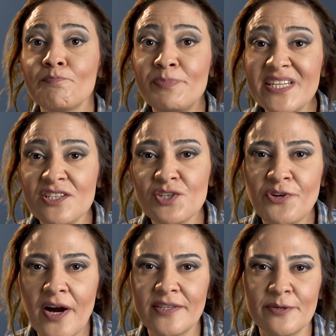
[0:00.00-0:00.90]
Birinci
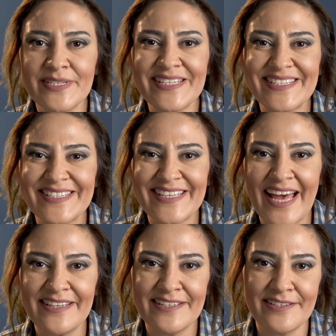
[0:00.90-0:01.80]
faydamız
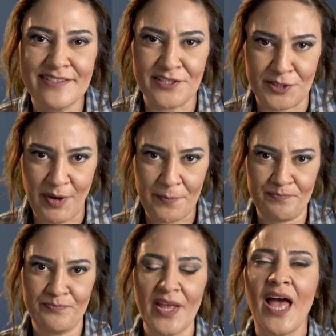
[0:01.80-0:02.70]
kendini tanıma.
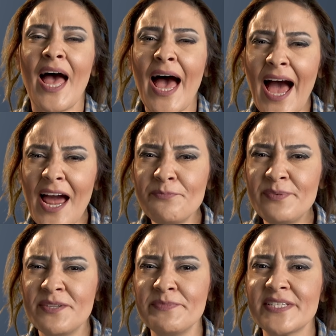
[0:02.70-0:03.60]

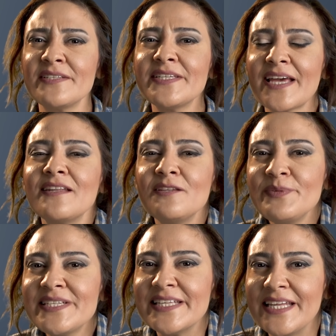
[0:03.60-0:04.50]
Her birimizin
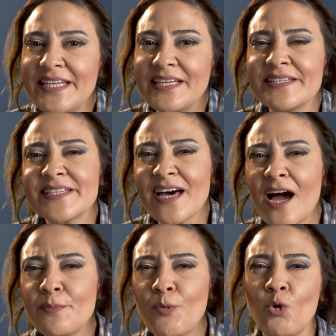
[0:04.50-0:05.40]
kendimizle ilgili
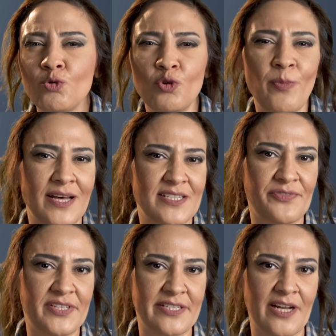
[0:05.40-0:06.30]
sahip olduğu
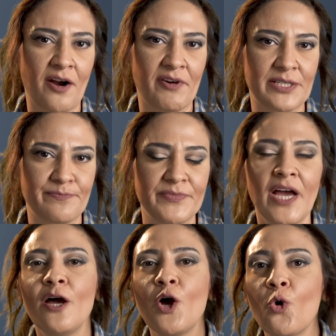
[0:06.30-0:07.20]
bazı fikirler var.
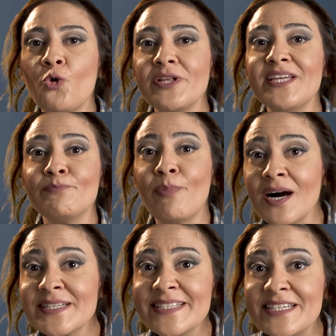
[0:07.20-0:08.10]
Örneğin
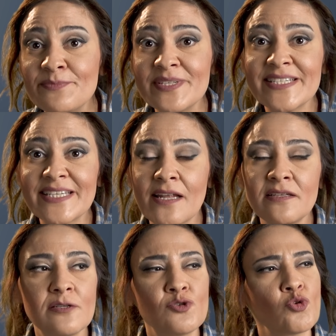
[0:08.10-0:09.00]
bazılarımız
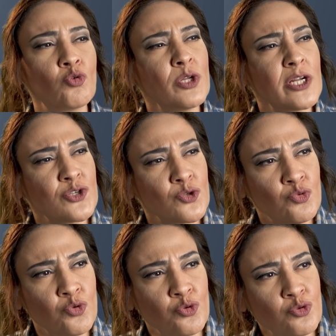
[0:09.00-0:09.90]
kendini son
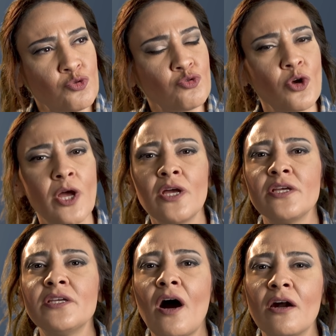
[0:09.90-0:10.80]
derece dürüst,
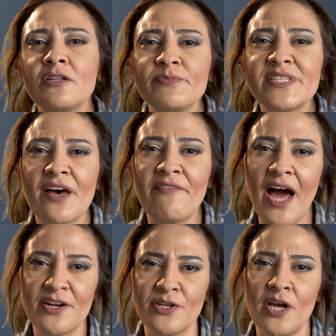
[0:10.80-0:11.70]

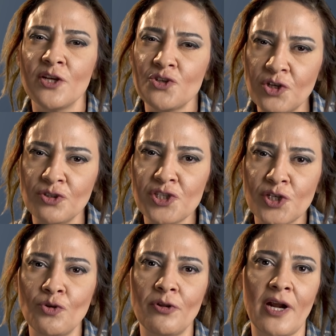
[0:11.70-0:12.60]
yardımsever,
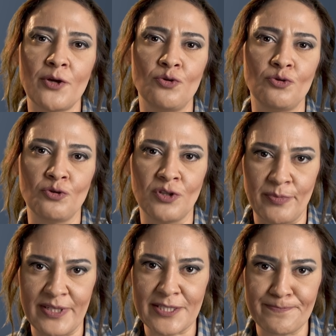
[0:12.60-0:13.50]
çalışkan olarak görüyor
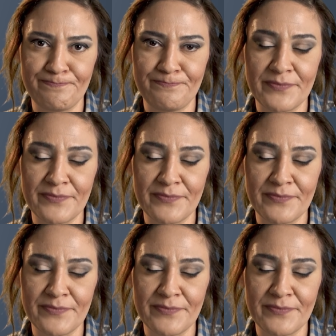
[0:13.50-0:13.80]
olabilir.